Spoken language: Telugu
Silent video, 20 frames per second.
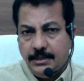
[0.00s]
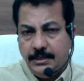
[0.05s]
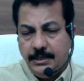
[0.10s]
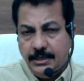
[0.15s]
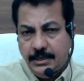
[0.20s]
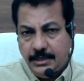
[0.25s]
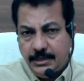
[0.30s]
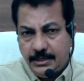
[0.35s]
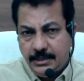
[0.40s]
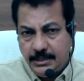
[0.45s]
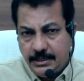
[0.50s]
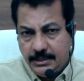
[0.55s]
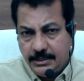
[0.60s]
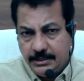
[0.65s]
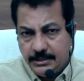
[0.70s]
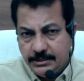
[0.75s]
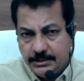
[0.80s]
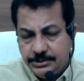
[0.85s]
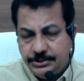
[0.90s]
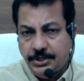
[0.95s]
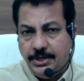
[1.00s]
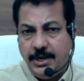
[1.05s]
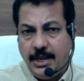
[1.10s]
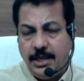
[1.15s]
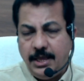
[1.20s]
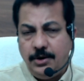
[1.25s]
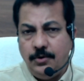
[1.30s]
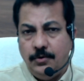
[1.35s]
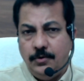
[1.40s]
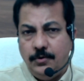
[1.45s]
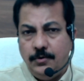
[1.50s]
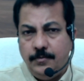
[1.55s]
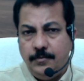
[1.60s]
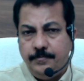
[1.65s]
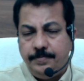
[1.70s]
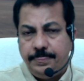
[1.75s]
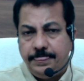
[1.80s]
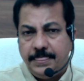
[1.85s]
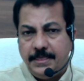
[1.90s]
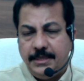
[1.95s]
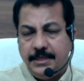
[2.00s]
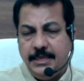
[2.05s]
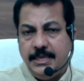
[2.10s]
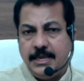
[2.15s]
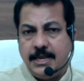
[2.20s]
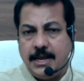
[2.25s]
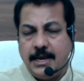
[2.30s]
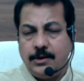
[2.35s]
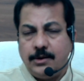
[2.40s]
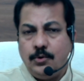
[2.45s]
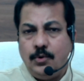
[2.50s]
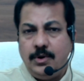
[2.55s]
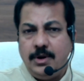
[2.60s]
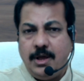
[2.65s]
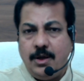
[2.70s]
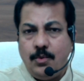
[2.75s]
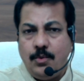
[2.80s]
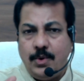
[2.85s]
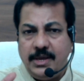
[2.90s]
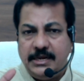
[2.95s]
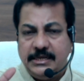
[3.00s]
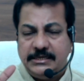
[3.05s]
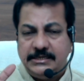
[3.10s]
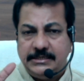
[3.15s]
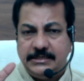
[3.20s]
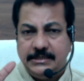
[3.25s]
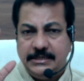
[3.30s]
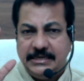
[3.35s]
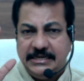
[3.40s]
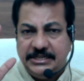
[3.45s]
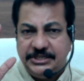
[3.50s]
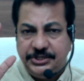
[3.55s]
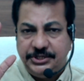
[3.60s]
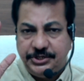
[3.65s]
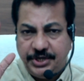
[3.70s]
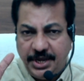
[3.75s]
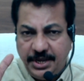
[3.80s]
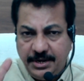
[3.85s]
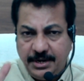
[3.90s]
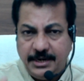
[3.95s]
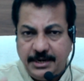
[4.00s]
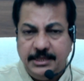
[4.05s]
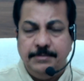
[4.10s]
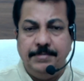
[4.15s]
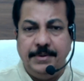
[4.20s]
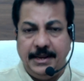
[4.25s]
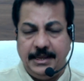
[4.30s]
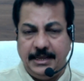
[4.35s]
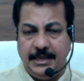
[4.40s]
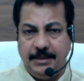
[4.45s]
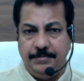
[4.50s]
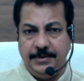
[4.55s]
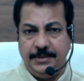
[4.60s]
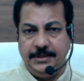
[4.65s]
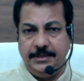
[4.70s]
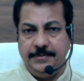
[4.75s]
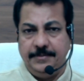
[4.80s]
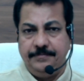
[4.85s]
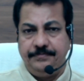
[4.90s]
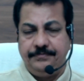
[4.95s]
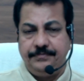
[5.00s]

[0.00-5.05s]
ఈ జిల్లాలో ఈ కరోనా వైరస్ చైన్ అనేది బ్రేక్ అయిపోయింది